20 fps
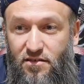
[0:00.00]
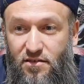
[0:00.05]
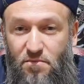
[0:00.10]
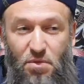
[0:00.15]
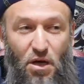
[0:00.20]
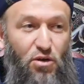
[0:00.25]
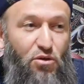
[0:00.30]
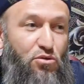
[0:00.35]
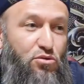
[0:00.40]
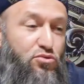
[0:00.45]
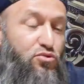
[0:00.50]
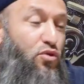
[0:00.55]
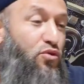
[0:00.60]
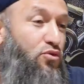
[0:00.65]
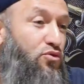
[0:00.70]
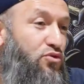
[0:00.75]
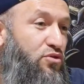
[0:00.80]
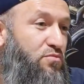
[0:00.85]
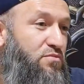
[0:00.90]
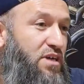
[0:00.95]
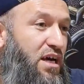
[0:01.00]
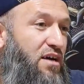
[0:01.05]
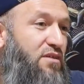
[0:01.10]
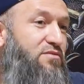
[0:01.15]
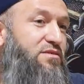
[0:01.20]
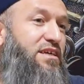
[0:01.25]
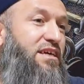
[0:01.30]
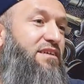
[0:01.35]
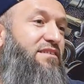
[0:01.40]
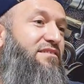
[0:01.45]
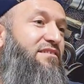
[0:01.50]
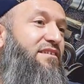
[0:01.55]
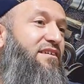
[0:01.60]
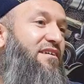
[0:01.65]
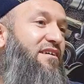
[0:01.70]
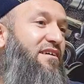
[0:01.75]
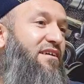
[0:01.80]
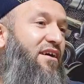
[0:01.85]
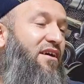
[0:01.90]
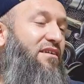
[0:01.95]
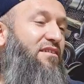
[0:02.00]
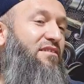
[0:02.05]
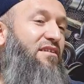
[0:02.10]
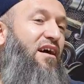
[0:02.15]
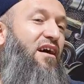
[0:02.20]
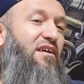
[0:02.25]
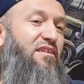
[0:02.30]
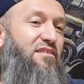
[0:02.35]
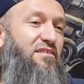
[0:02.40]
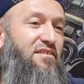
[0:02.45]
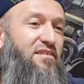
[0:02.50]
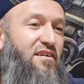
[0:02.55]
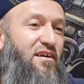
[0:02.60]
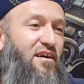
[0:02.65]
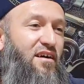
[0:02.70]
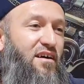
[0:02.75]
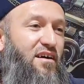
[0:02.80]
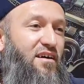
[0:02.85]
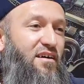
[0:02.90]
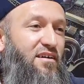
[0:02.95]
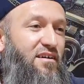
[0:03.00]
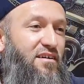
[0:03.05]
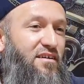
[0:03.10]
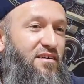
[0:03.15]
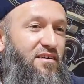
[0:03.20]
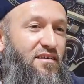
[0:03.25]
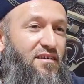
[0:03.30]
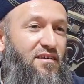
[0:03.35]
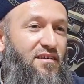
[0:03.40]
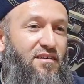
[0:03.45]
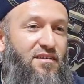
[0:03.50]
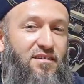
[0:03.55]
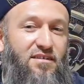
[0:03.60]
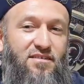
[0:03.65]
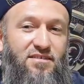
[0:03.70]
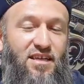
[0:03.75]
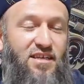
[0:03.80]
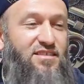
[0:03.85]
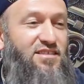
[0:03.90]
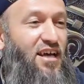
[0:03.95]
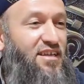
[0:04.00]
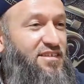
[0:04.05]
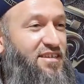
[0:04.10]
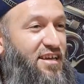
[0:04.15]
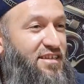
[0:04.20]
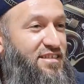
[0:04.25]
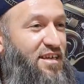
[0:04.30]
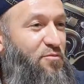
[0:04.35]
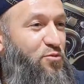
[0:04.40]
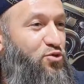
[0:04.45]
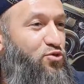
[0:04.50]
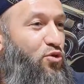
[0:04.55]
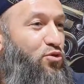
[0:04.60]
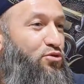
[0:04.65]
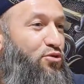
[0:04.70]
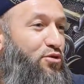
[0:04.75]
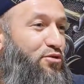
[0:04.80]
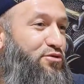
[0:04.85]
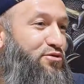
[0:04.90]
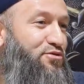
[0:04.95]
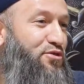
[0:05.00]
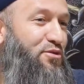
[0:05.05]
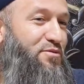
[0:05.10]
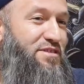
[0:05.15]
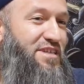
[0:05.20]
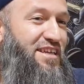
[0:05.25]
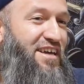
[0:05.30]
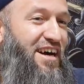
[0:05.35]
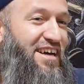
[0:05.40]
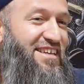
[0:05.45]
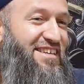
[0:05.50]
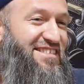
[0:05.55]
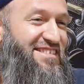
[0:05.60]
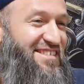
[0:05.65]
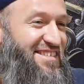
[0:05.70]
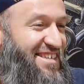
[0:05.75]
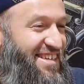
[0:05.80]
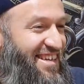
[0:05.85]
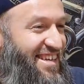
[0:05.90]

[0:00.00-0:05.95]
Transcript: ben onun torunuyum. Ya sen Allah Allah. Sen sadrazamın sol kolusun oğlum sen hayırdır?